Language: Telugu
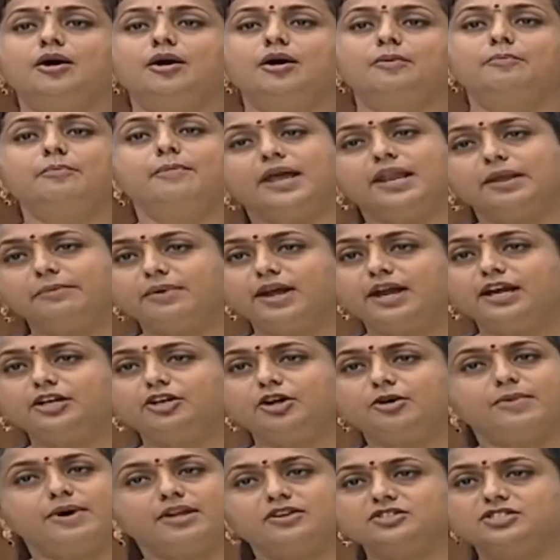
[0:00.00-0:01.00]
మనమేంటో
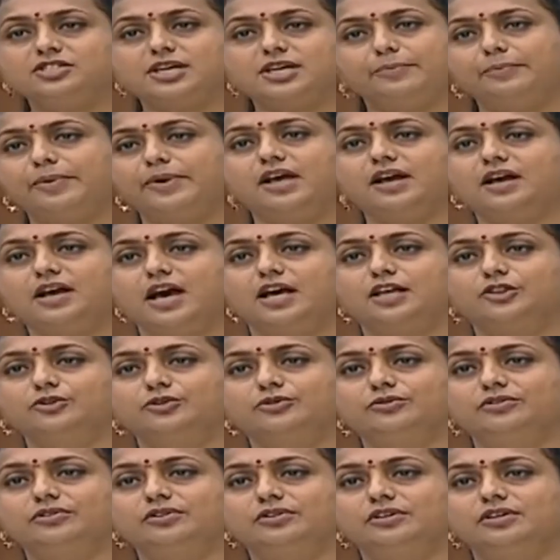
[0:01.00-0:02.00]
మనం చెప్పడం కాదు
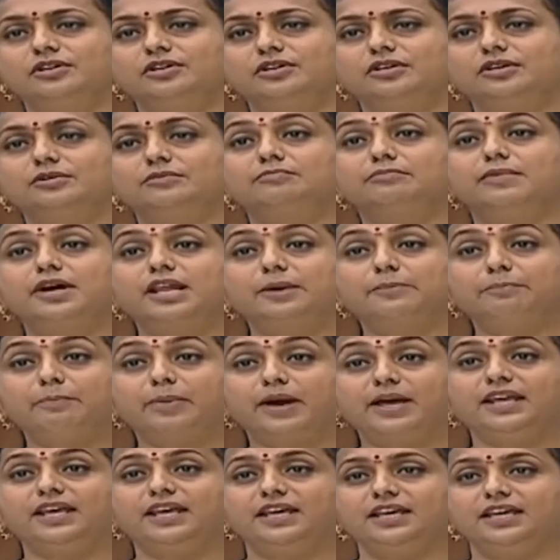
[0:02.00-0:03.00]
మన
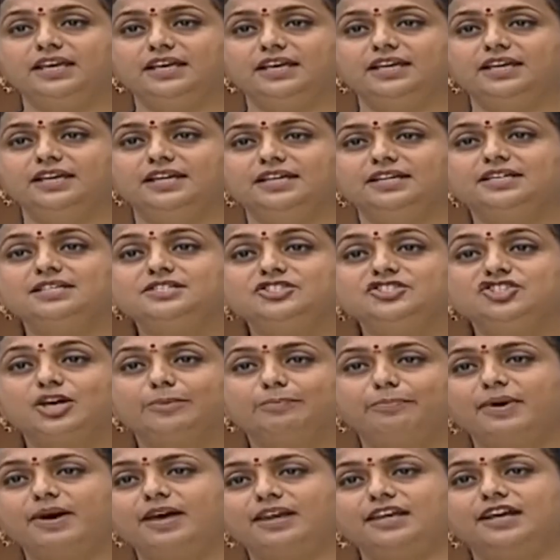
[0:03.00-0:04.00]
పని
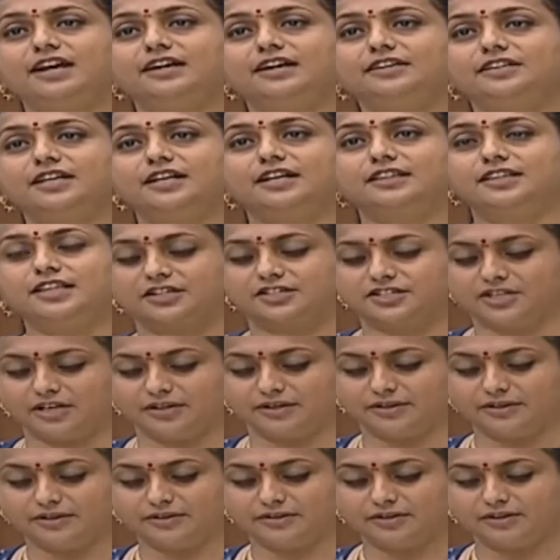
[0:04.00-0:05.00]
చెప్పాలి అంటారు అధ్యక్ష
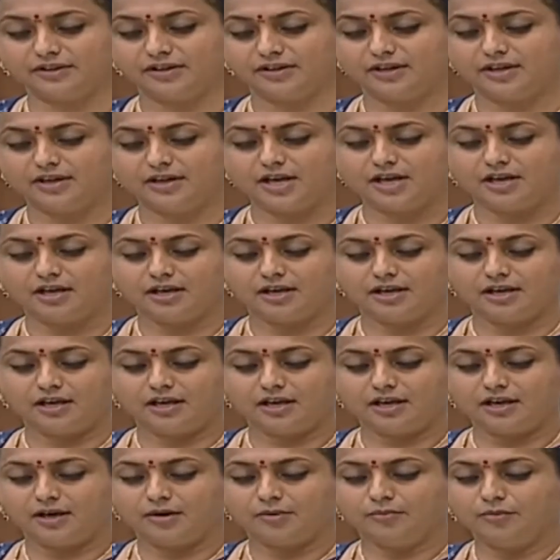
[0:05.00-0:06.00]

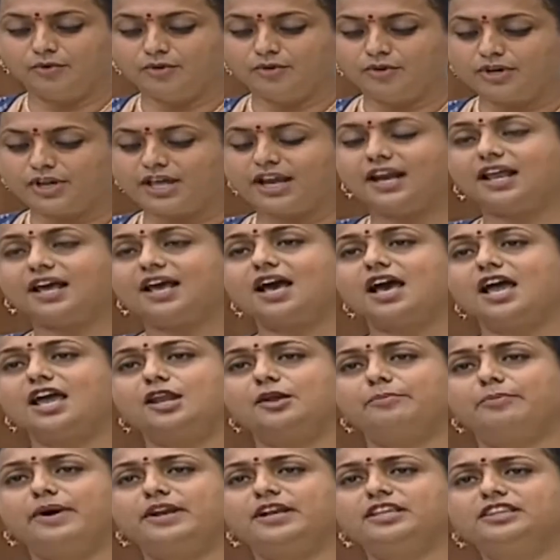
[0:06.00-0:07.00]
మూడేళ్లుగా
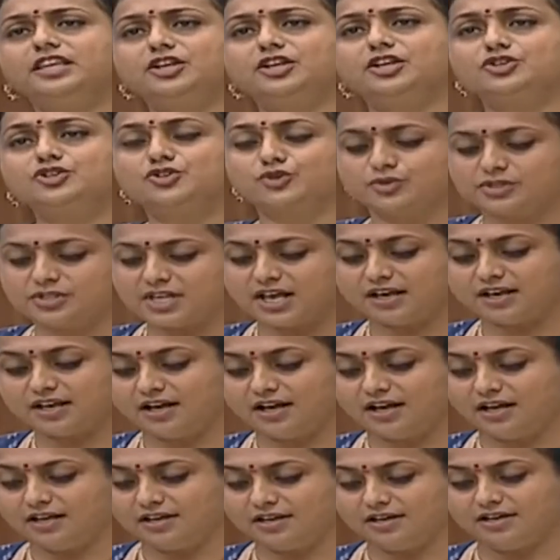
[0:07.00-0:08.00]
ఆయన పనితీరు చూశాక
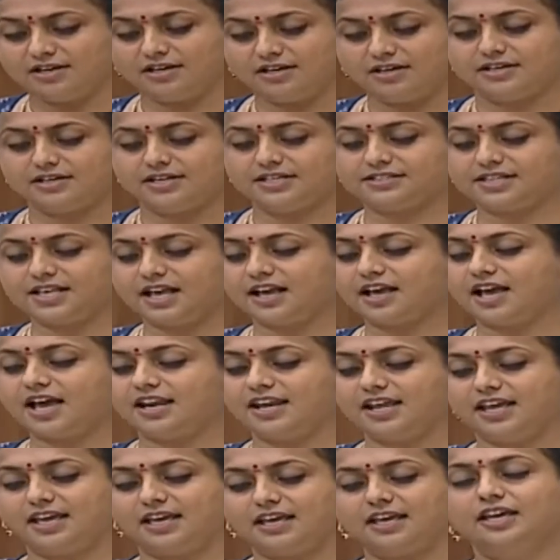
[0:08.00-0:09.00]

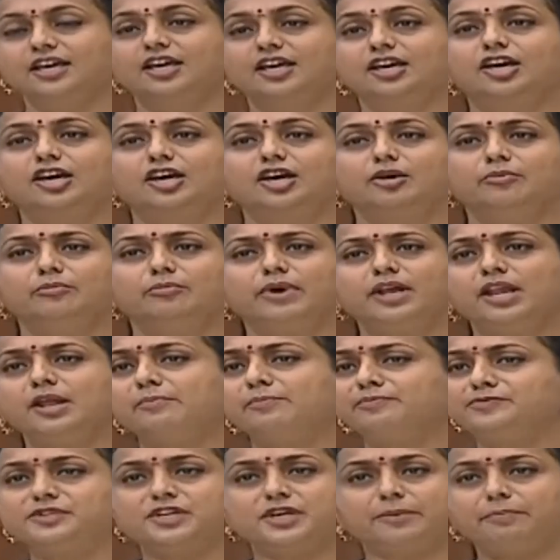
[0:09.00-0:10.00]
నిజంగానే మనం
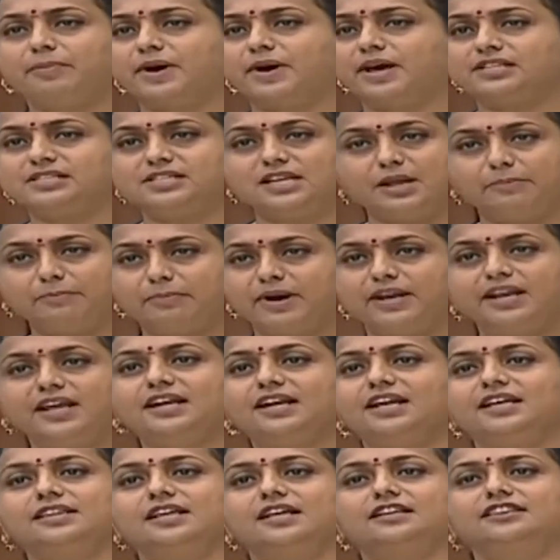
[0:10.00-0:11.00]
చెప్పాల్సిన పనే
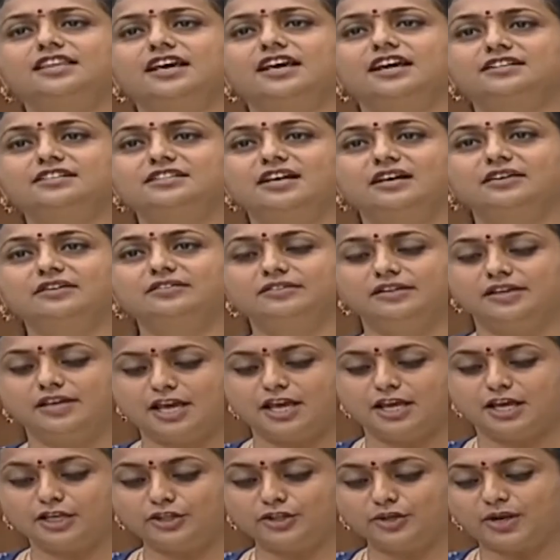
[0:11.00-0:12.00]
లేదు అధ్యక్ష
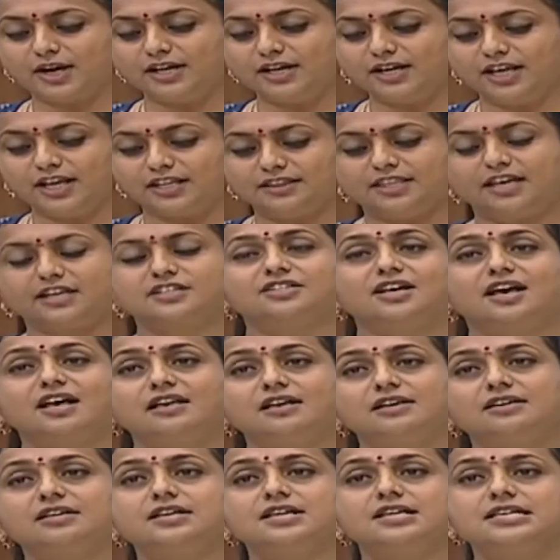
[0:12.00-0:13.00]
ఎందుకంటే అధ్యక్ష
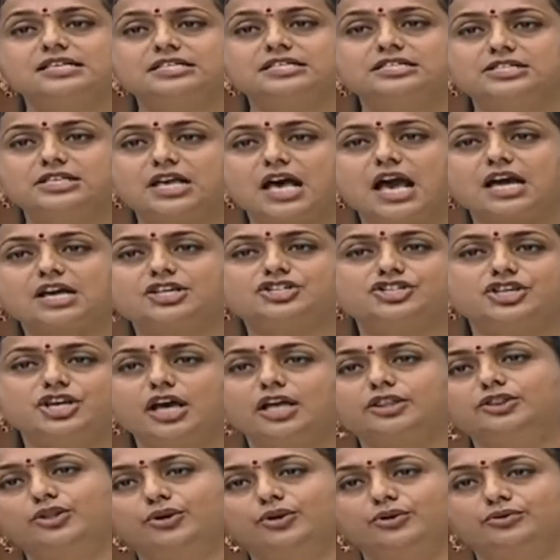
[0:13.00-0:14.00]

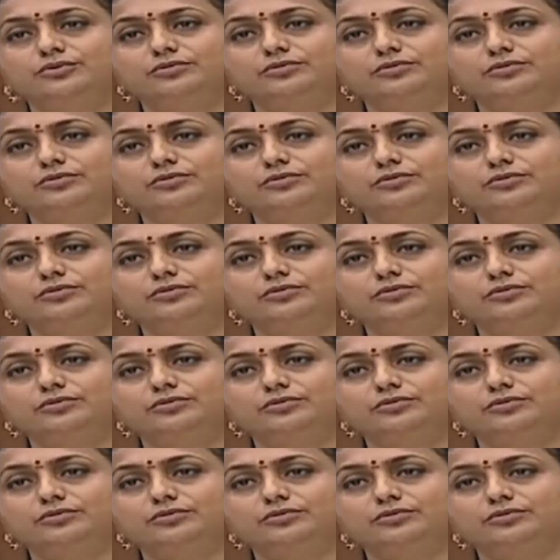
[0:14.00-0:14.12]
సాక్షాత్తు